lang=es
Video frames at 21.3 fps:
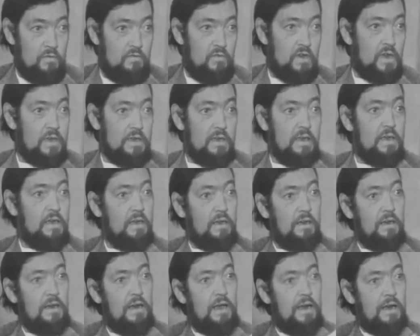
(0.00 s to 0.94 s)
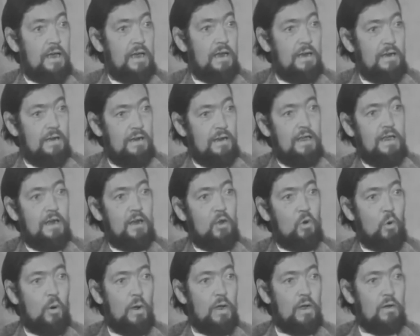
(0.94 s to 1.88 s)
Fíjate el
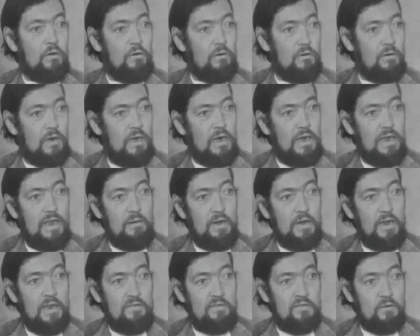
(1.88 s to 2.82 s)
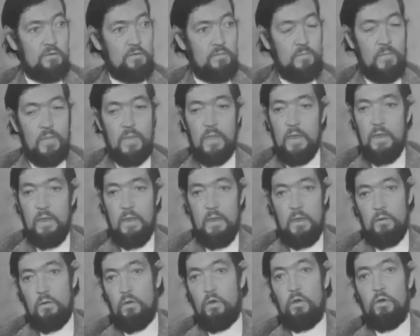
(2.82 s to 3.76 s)
juego que le daba eso.
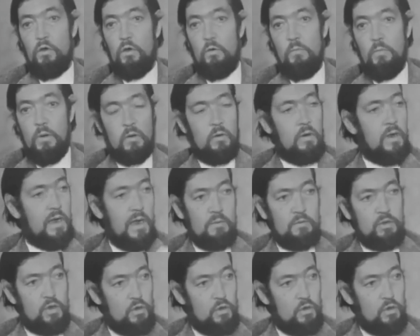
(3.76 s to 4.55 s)
No, no, pero era